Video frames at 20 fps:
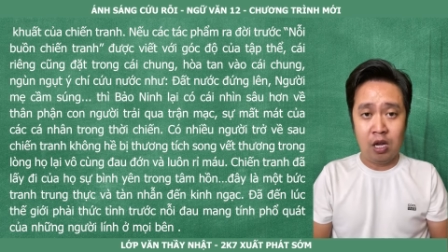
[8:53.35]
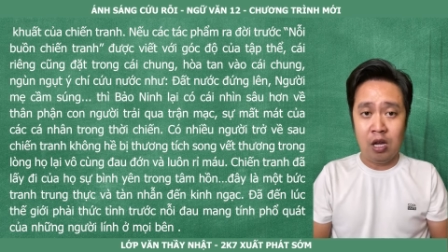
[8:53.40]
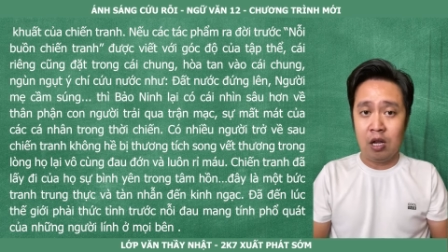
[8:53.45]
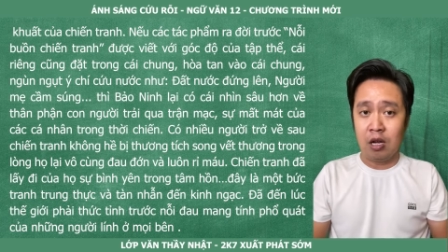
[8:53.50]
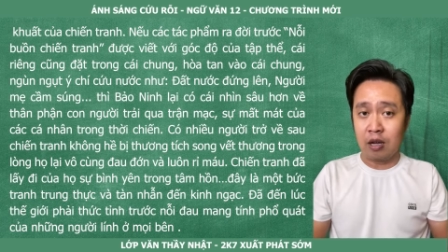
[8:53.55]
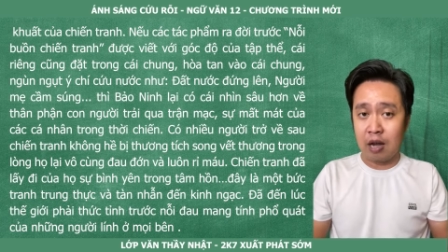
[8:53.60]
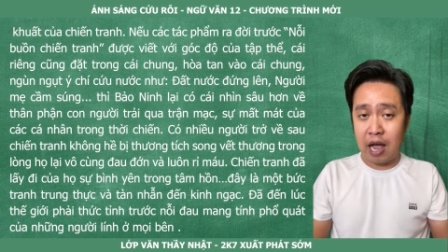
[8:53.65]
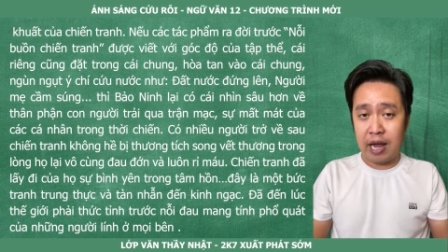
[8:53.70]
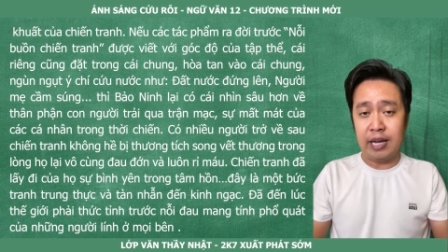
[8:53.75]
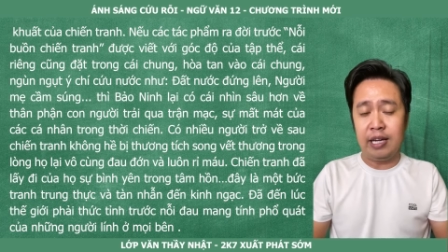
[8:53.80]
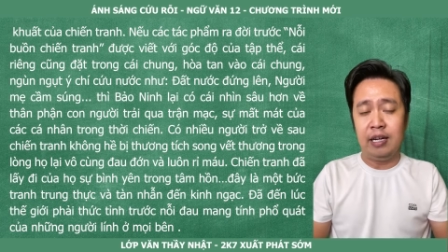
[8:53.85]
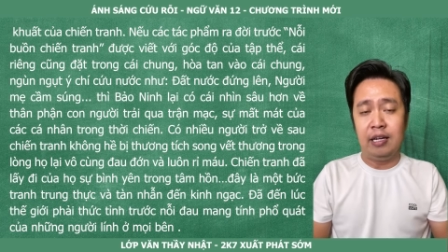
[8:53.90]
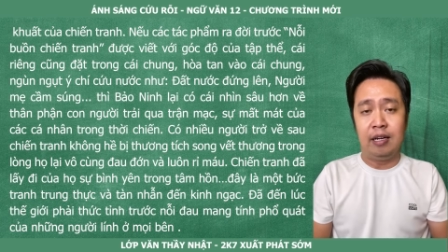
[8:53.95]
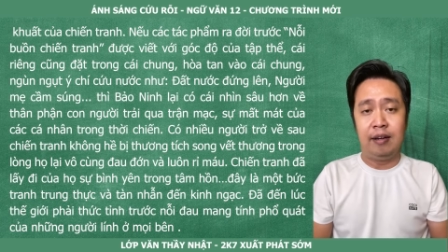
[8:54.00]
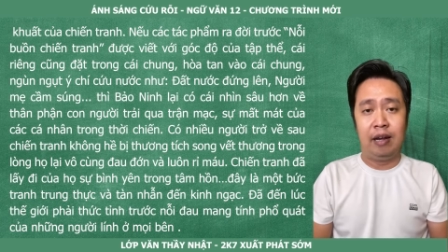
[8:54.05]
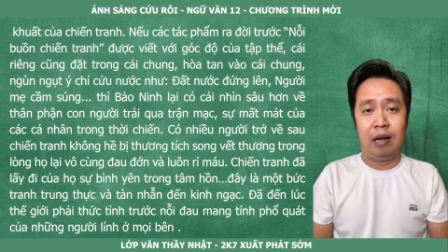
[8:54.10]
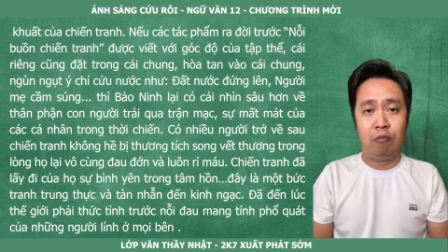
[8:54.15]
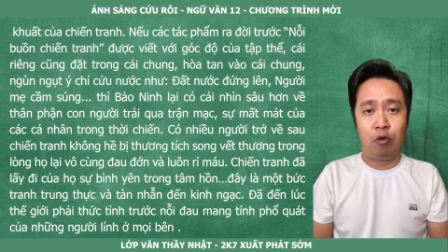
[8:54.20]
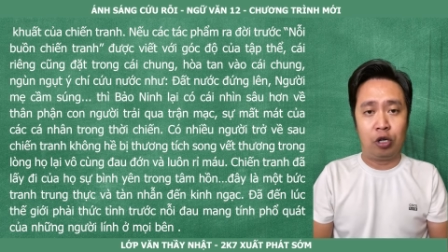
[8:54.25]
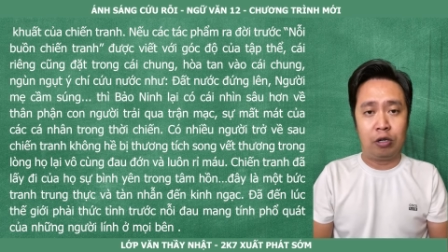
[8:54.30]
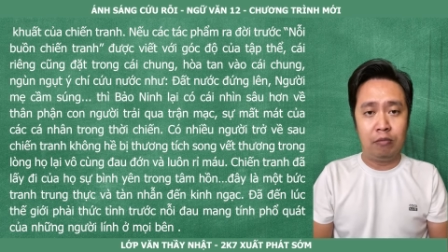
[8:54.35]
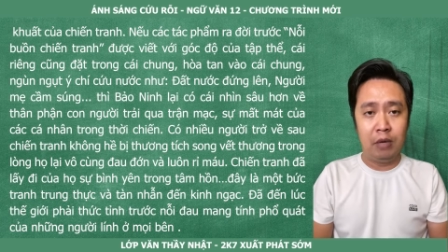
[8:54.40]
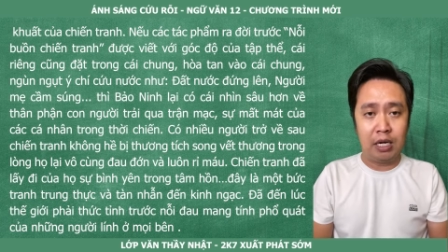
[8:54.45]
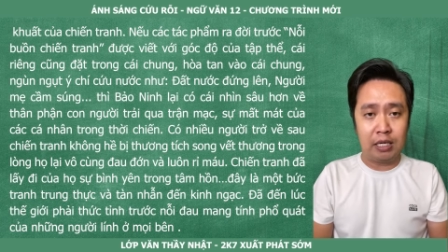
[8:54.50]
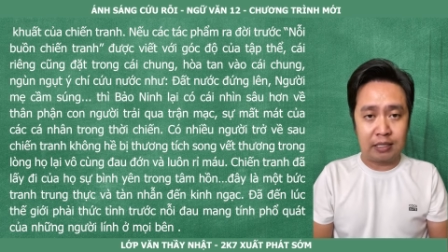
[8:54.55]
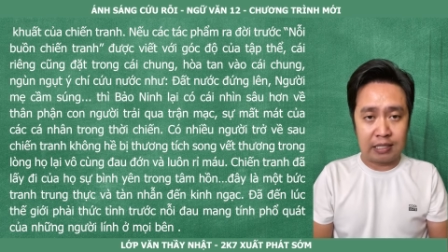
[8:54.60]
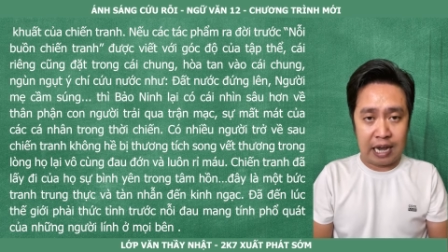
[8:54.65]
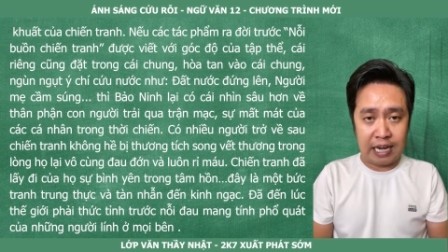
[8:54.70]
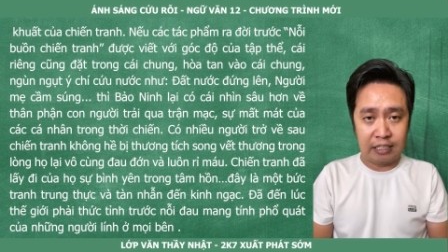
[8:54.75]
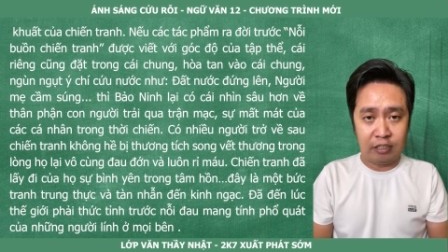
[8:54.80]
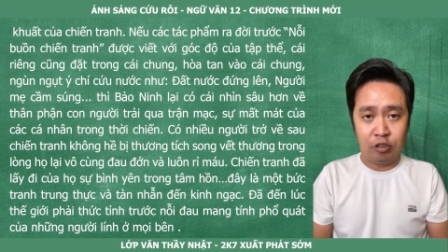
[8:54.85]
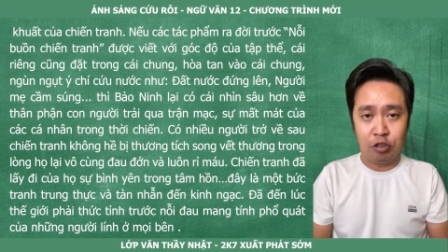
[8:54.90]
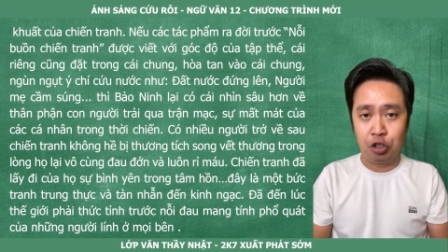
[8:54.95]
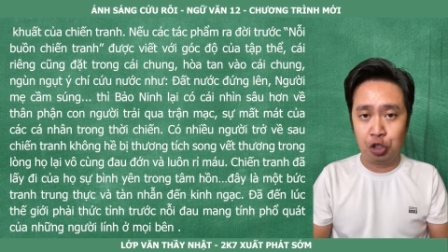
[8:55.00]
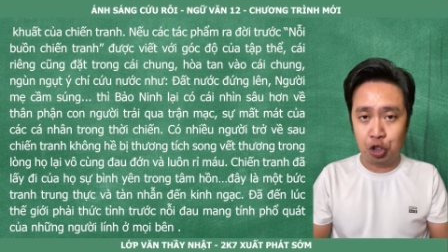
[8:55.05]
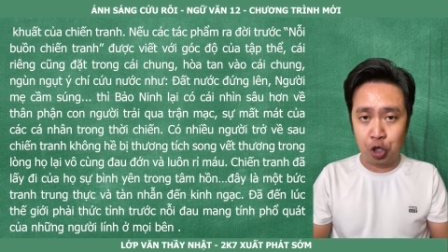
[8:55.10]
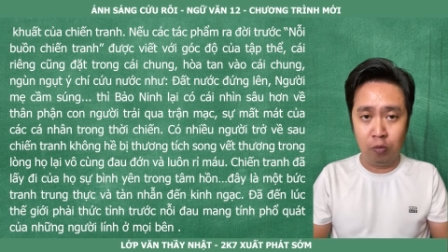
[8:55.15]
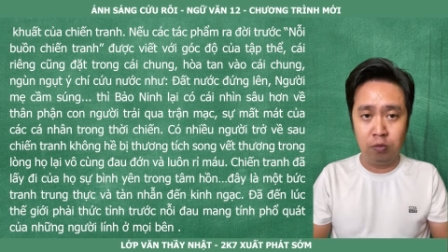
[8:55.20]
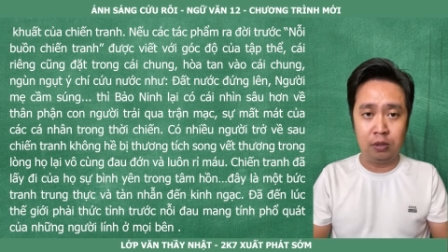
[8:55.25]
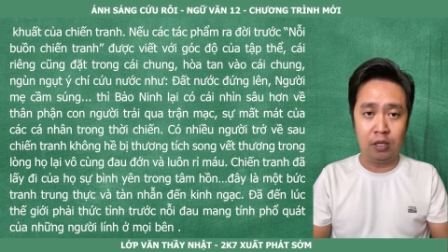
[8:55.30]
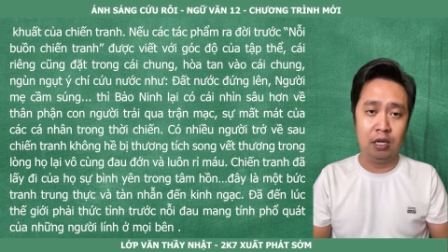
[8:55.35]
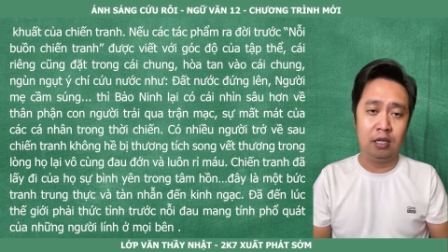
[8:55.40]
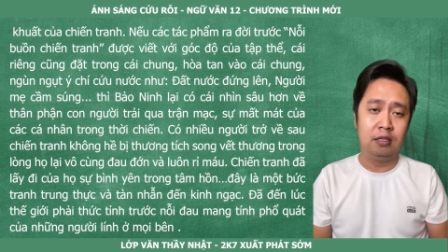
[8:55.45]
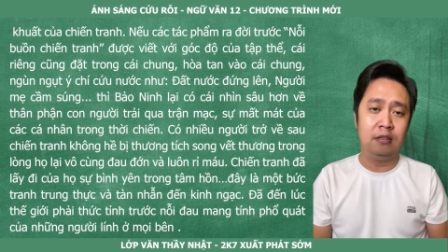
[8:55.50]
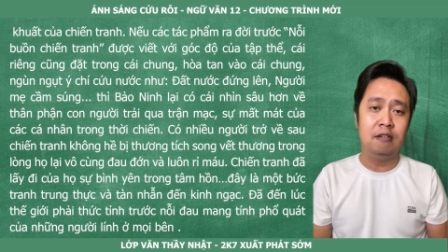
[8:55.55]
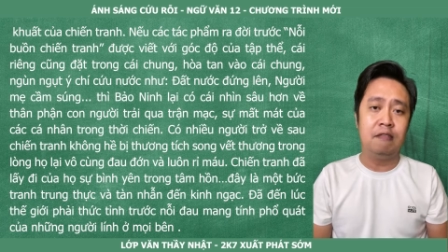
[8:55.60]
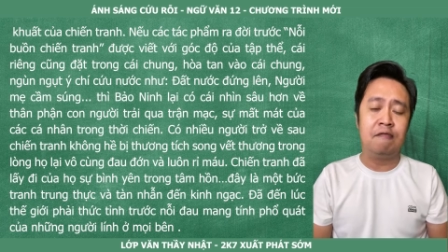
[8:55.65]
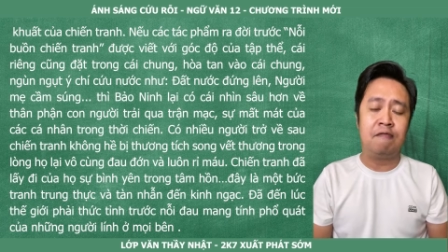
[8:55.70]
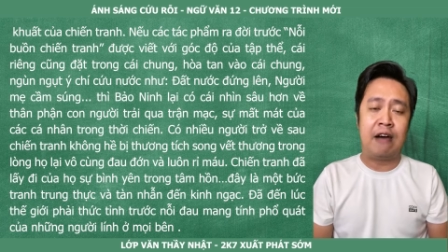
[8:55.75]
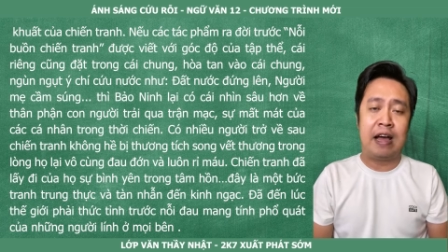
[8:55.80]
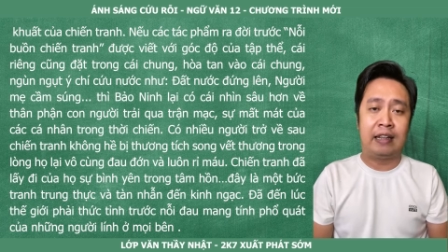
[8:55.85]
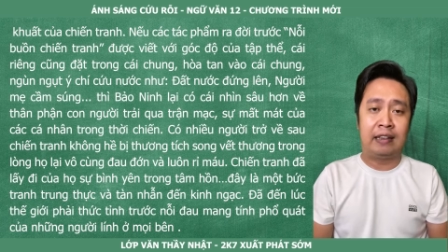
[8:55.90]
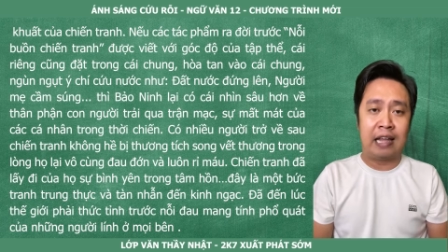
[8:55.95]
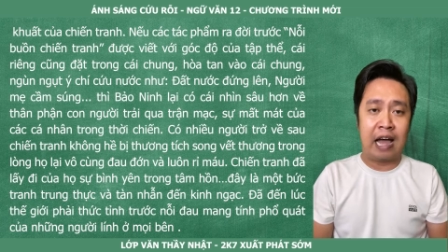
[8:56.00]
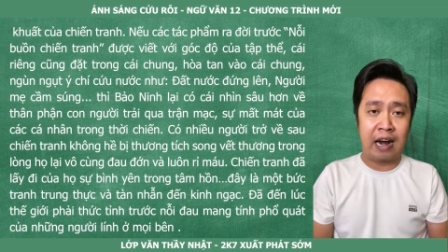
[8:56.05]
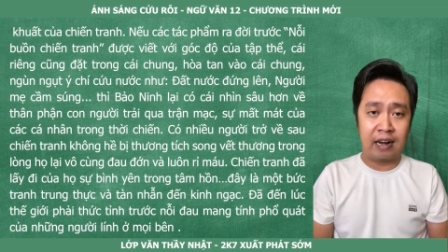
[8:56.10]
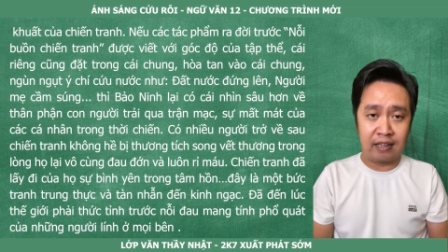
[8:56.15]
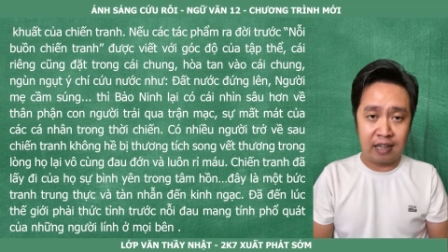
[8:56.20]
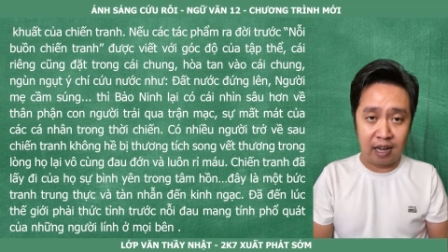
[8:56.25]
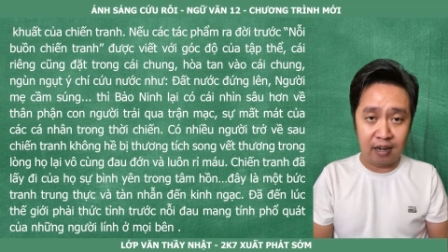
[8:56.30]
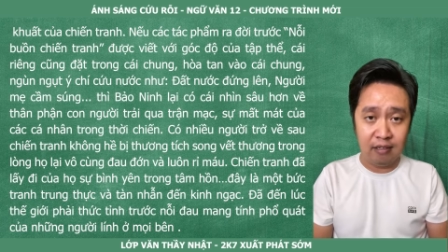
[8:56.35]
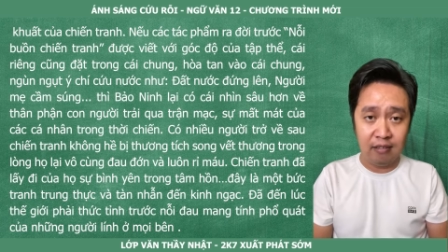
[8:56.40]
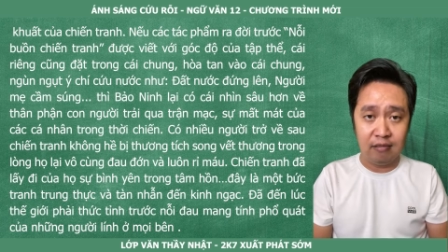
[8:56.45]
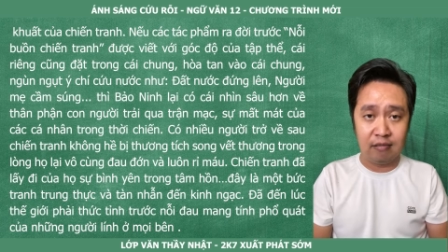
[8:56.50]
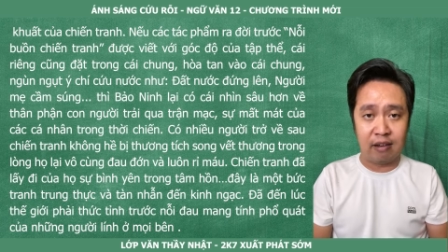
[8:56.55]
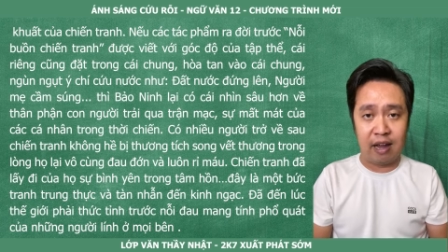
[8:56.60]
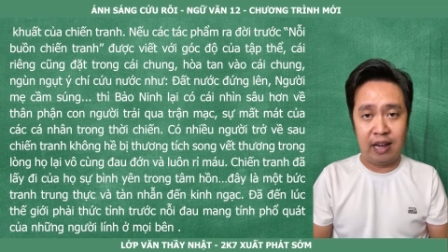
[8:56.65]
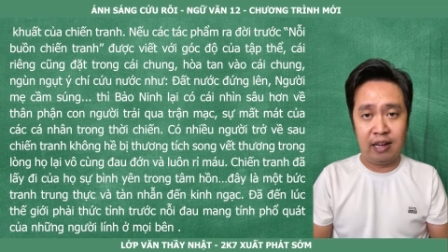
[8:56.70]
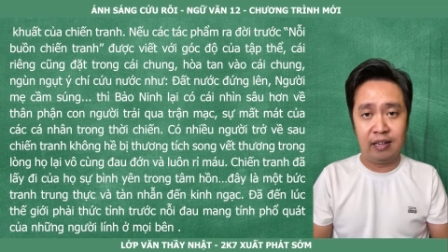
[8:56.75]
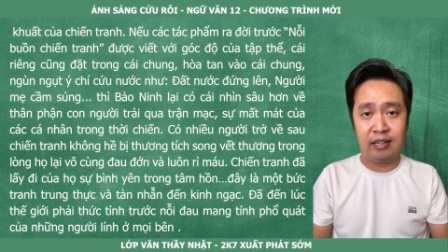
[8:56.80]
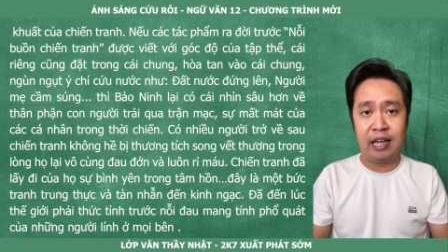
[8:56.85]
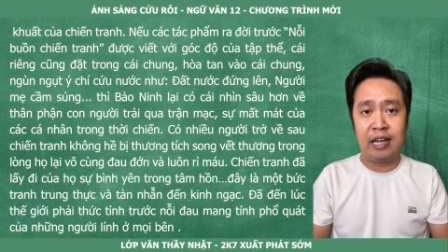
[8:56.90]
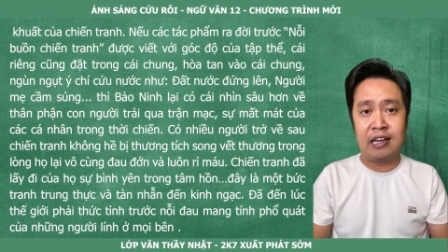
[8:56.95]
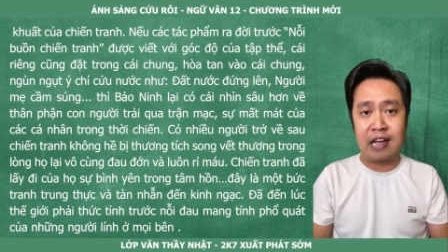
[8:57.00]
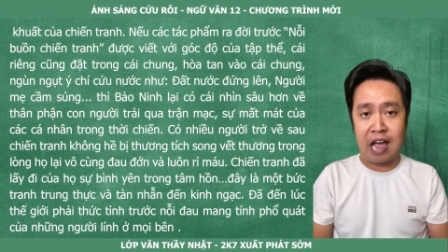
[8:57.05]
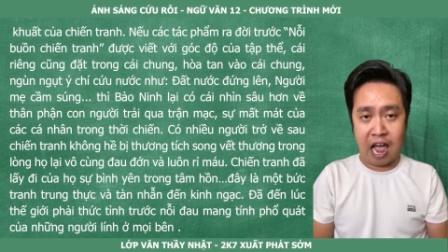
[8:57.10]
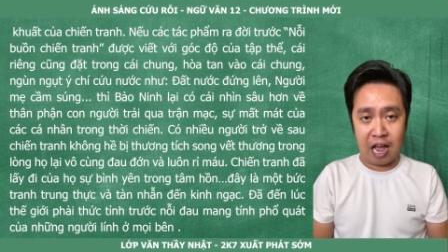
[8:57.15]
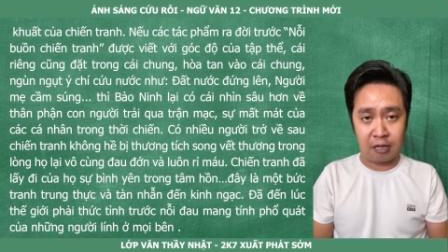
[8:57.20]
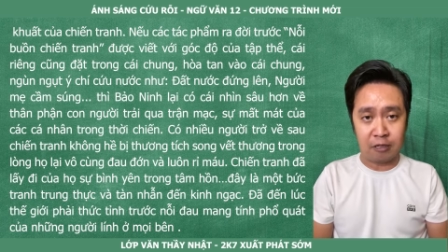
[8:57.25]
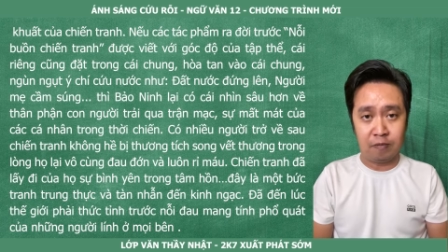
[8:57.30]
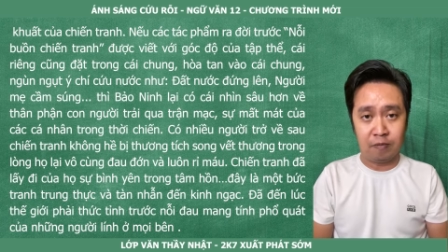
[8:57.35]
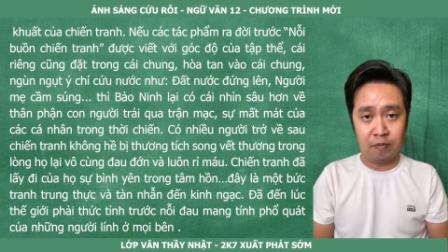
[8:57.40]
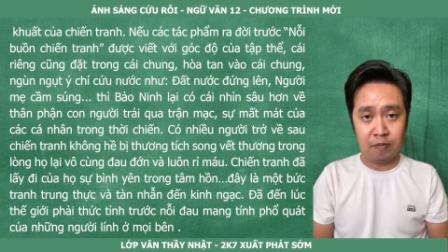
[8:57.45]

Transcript: Đây là một bức tranh trung thực và tàn nhẫn đến kinh ngạc.